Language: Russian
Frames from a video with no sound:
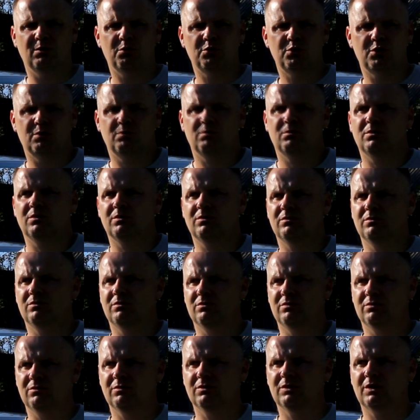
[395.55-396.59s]
В общем,
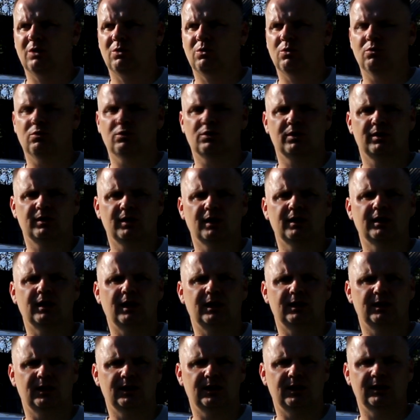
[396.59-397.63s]
такой вот
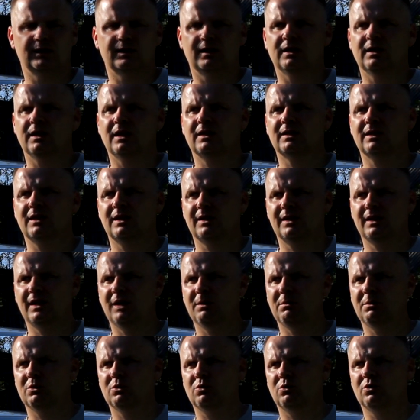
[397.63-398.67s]
стандартный, стандартная
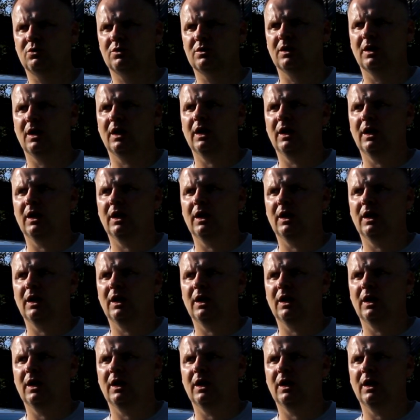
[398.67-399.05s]
схема, то есть